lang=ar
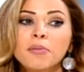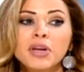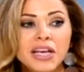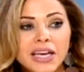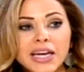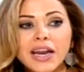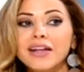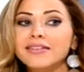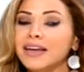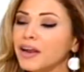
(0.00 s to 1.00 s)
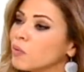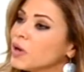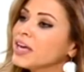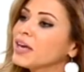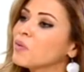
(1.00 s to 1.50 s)
من خلال حتى
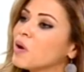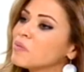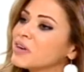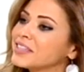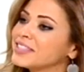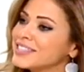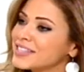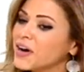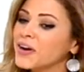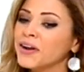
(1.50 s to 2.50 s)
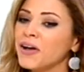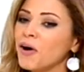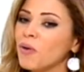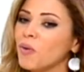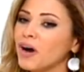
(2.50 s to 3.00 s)
الالوان ومن الديزاين
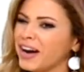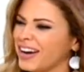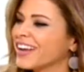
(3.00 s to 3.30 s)
ورح